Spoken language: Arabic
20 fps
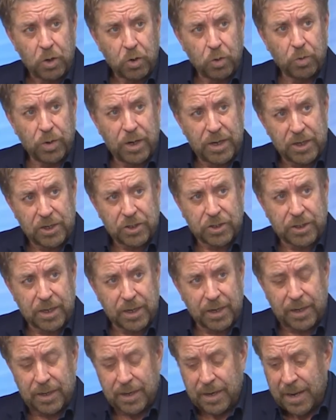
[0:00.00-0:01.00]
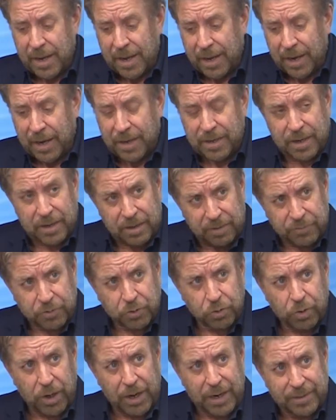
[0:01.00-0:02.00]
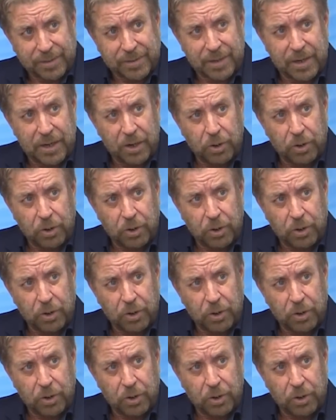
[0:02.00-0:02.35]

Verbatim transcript: ويشتغل على نفسه حتى